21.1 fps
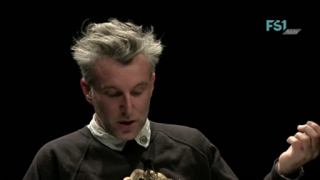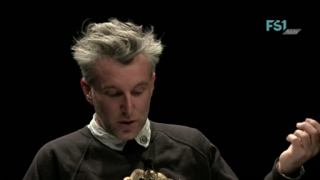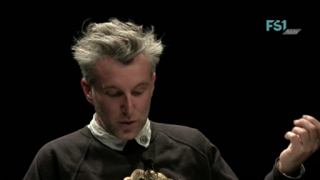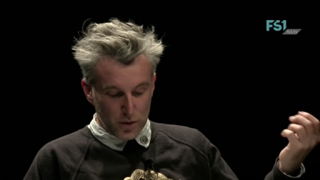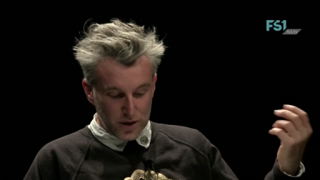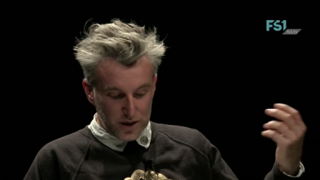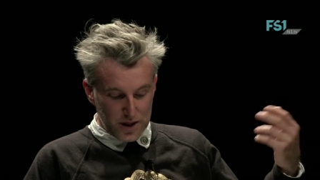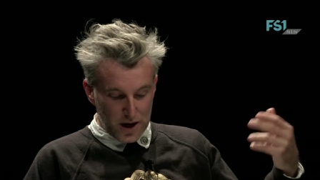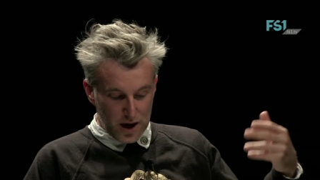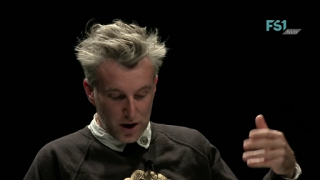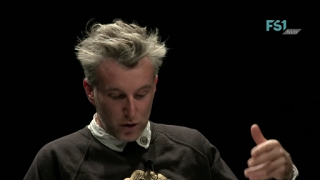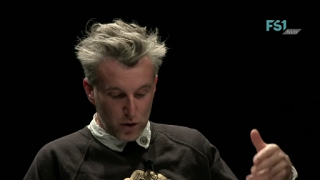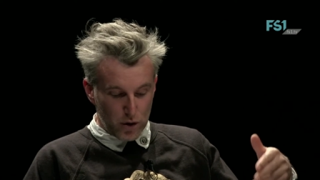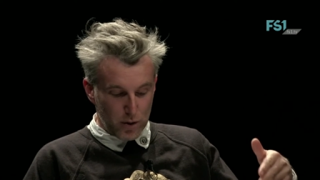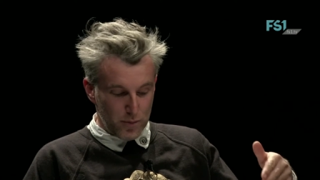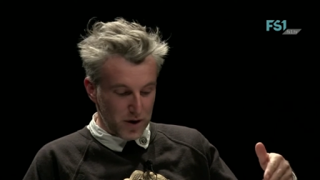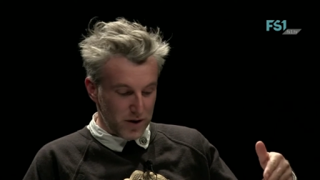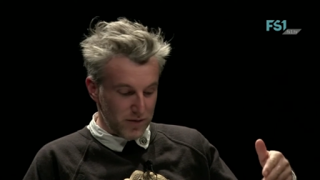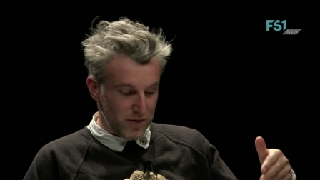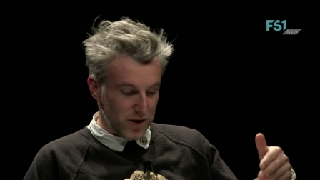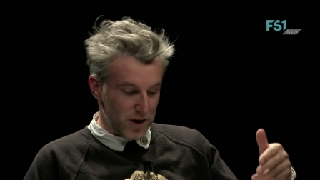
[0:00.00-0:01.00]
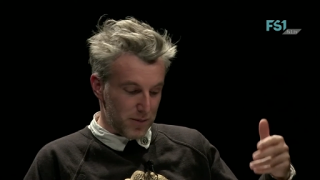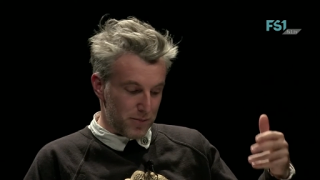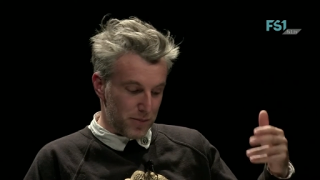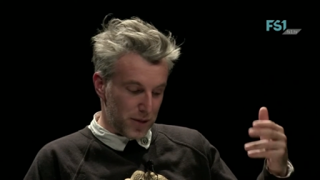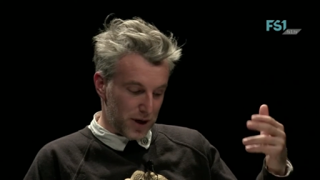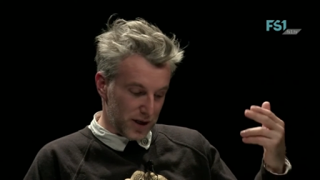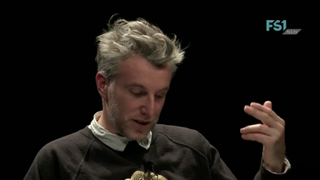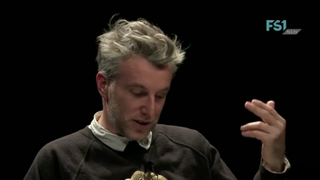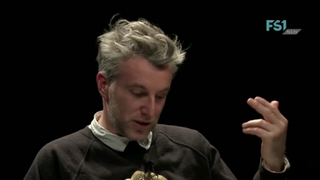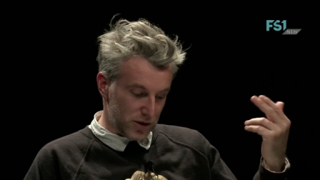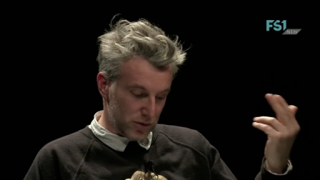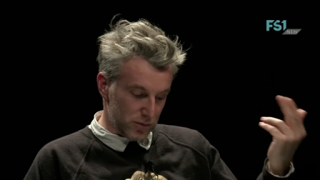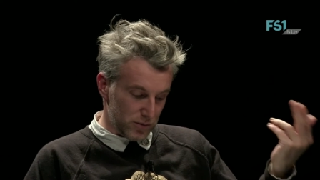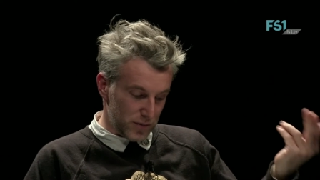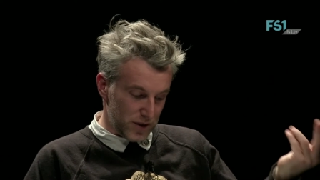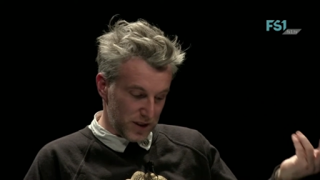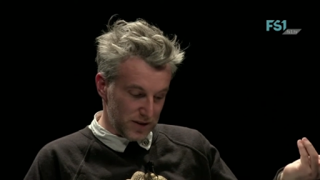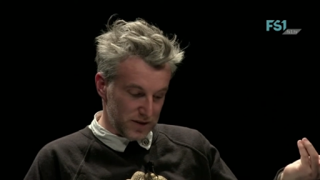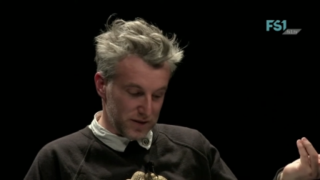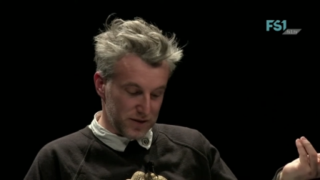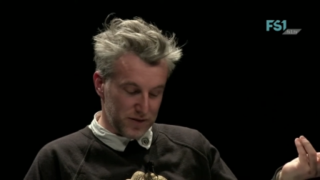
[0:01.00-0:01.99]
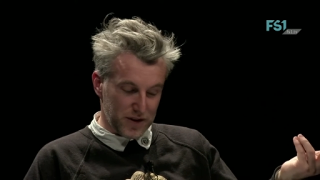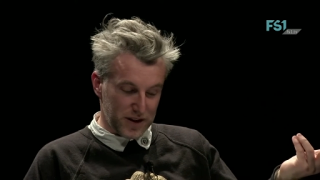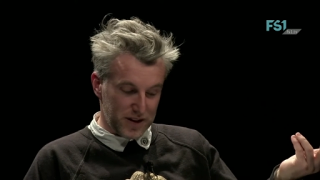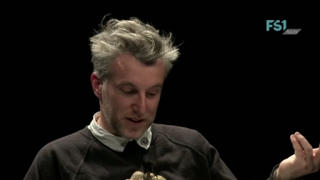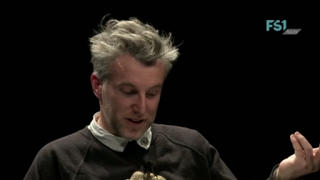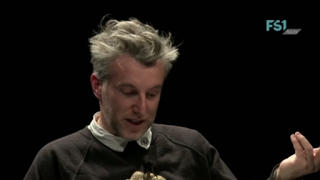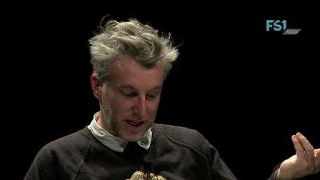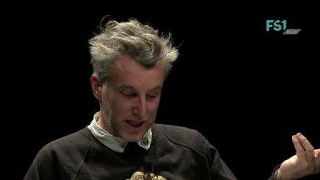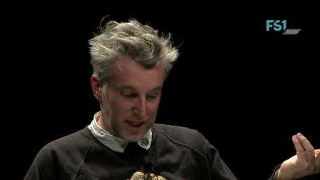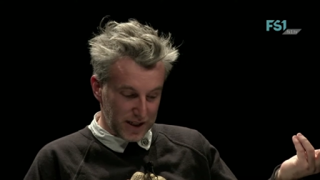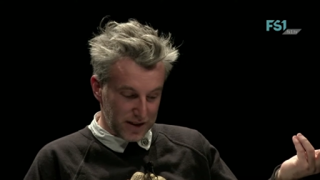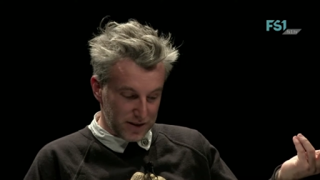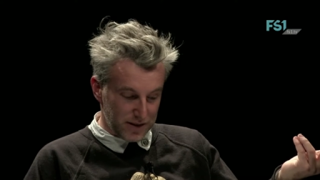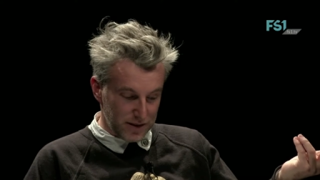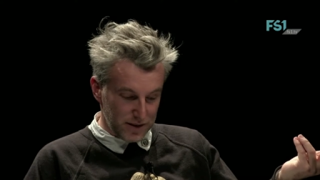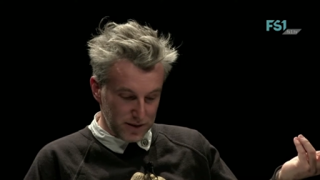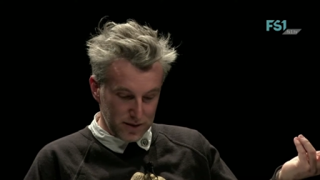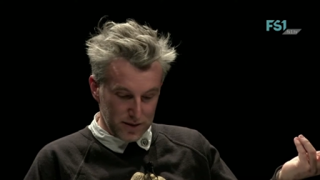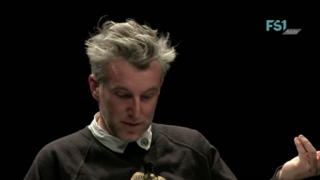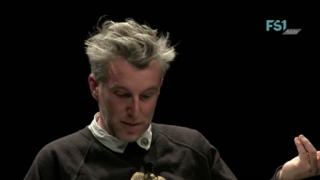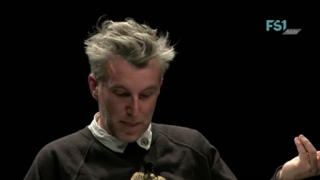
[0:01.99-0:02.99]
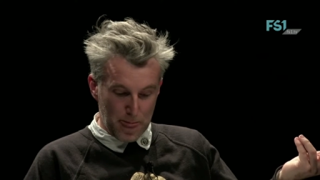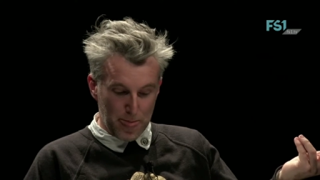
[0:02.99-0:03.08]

Und da kommen wir praktisch um diesen Vertreten.